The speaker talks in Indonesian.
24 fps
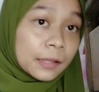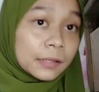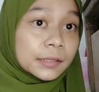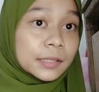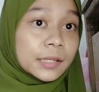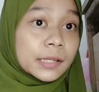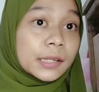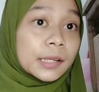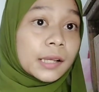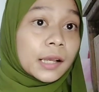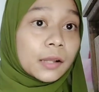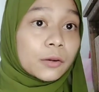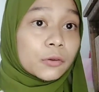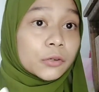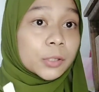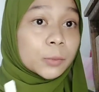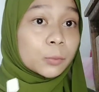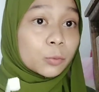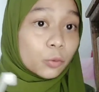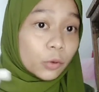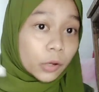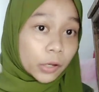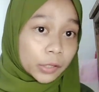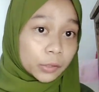jadi kalau
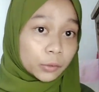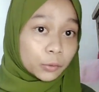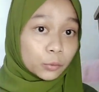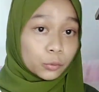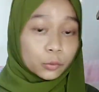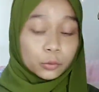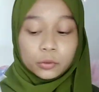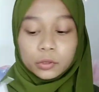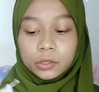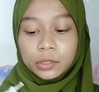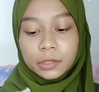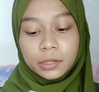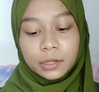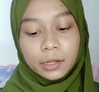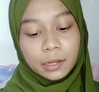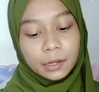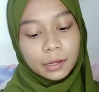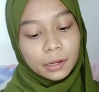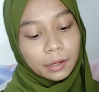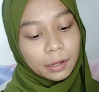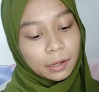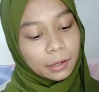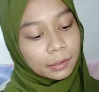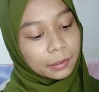dibuka itu dia
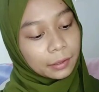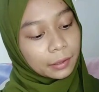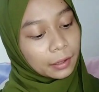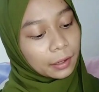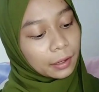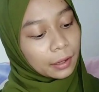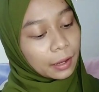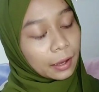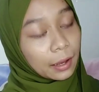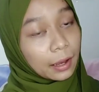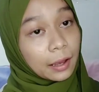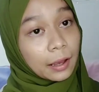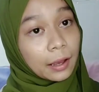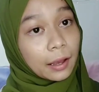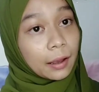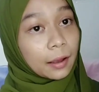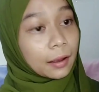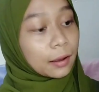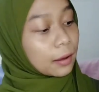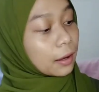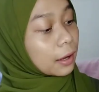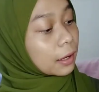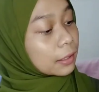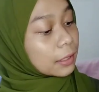kayak
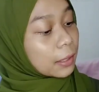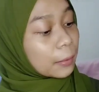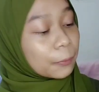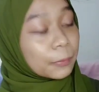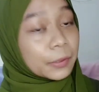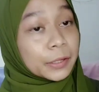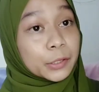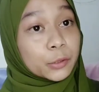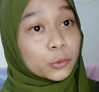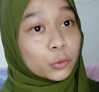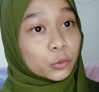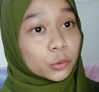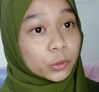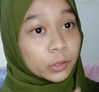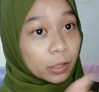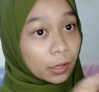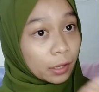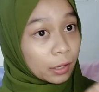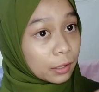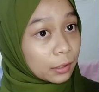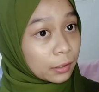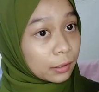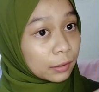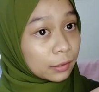ada
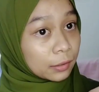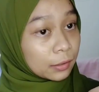pelindungnya